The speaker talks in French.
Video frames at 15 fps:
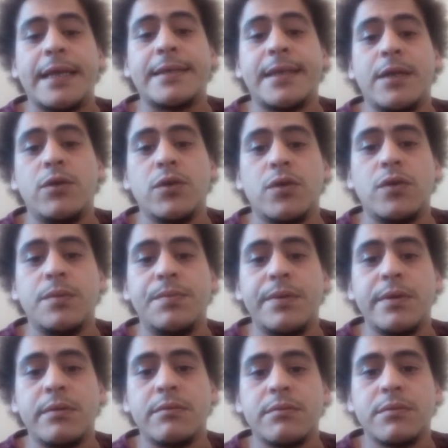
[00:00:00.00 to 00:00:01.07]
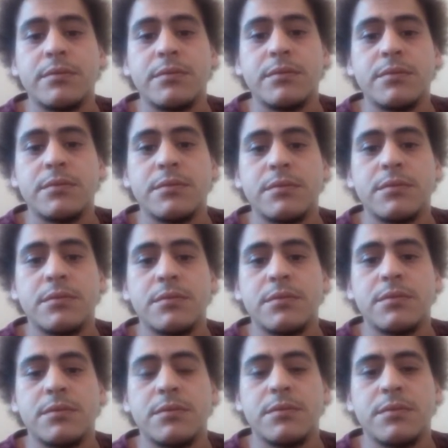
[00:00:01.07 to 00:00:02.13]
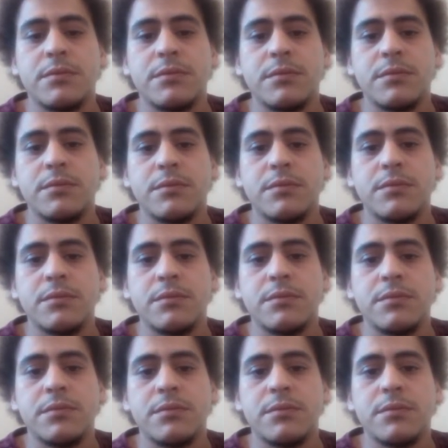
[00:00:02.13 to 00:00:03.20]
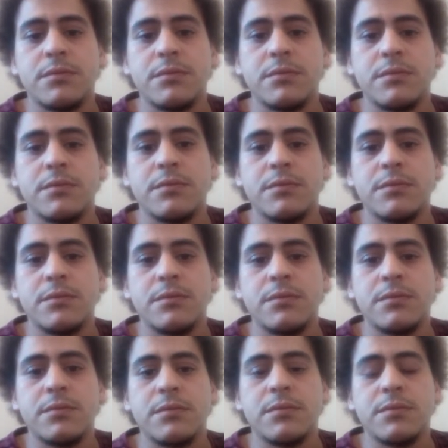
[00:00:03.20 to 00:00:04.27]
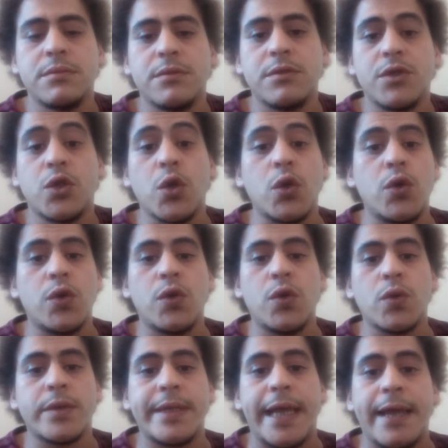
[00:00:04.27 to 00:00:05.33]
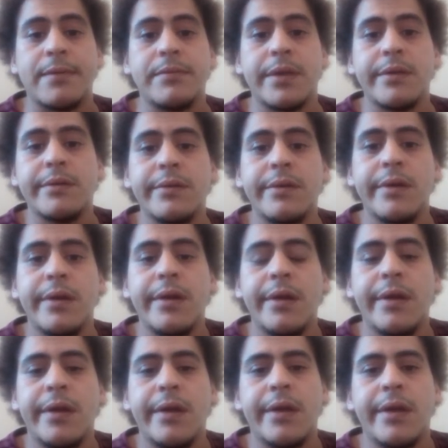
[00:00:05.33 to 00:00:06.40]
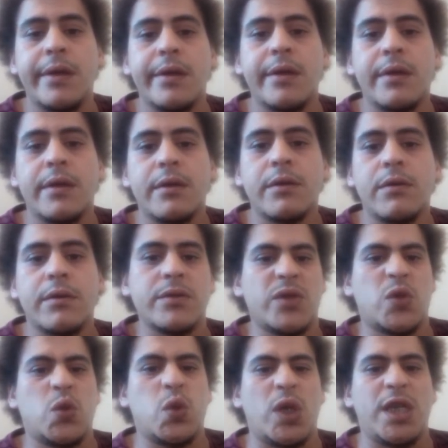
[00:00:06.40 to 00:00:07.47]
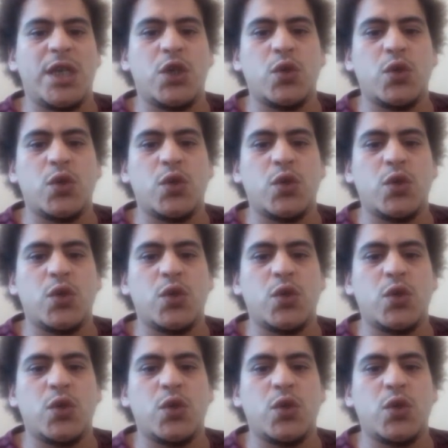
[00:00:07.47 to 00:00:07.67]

Tous les jours avec la même personne, au bout d'un moment, vous en avez marre. Alors que si chacun a son logement, vous pouvez vous retrouver seul,